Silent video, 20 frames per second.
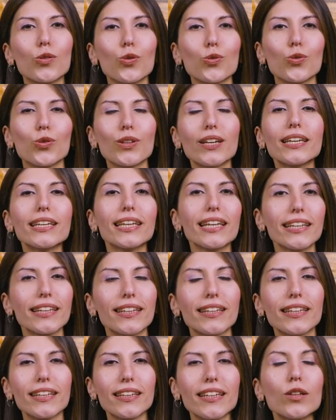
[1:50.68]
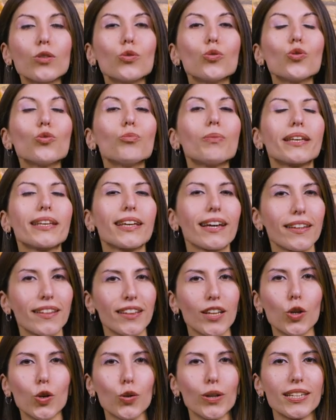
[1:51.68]
konu da gelinliğini düğün
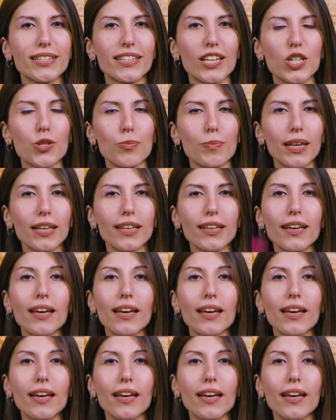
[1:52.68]
mekanına göre seçmek.